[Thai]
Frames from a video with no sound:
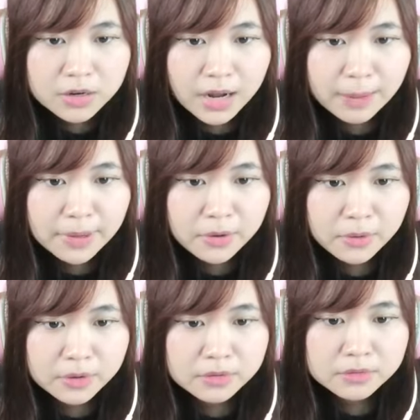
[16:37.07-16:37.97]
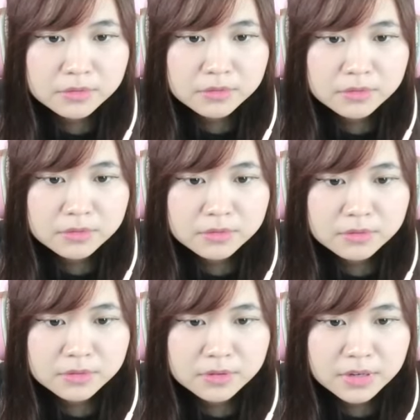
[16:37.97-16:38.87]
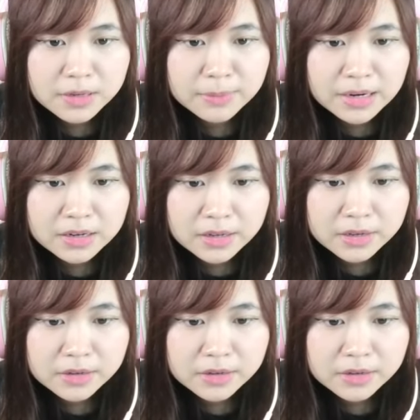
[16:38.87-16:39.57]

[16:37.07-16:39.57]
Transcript: ห้ามกระโดดเดินมาเลย